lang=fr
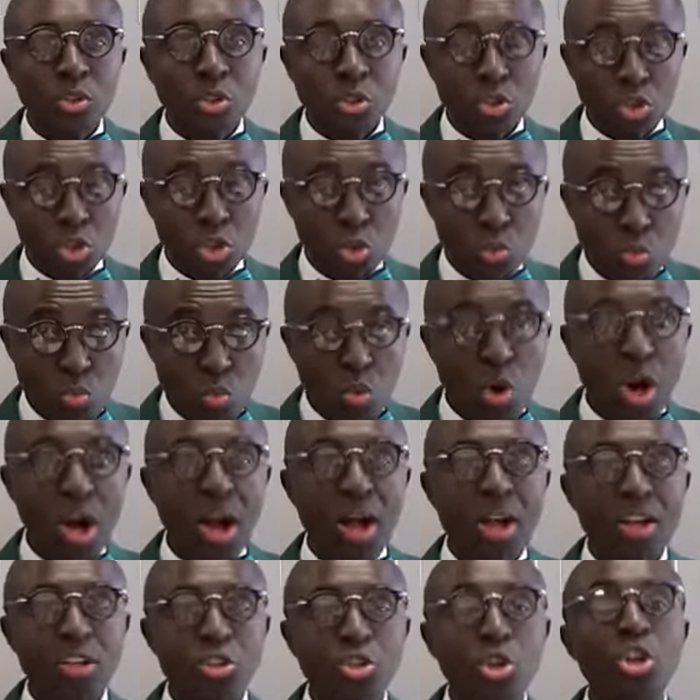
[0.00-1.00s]
du
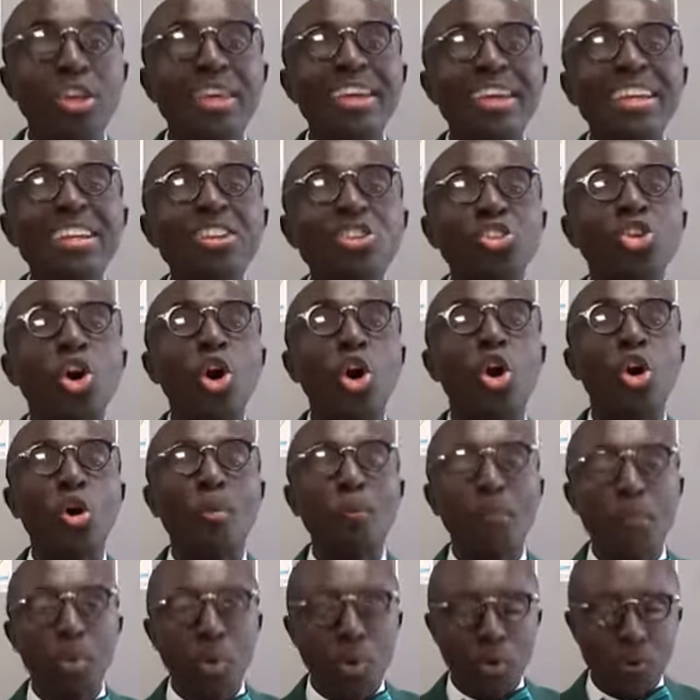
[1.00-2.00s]
mois de
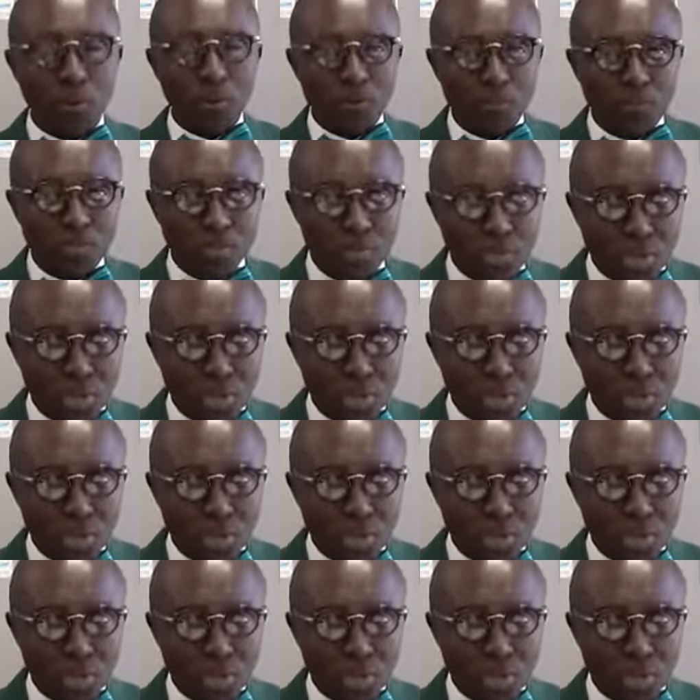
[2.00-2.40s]
Kintombo.